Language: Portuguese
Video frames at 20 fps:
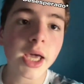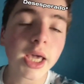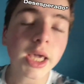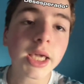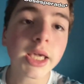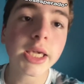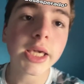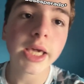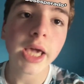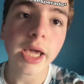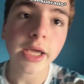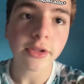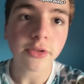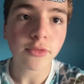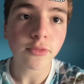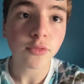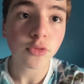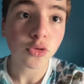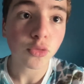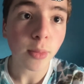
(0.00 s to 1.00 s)
E é isso,
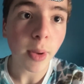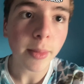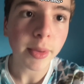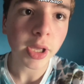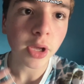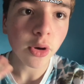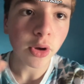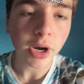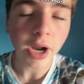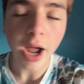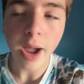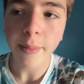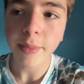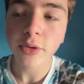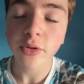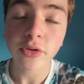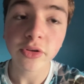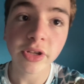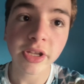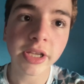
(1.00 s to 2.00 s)
vou tomar banho agora rápido que
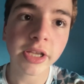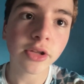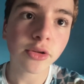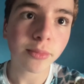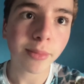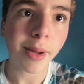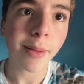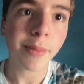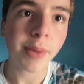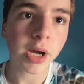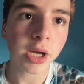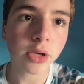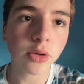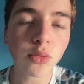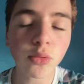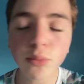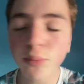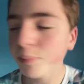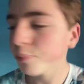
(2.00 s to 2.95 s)
eu tenho que ir tomar banho.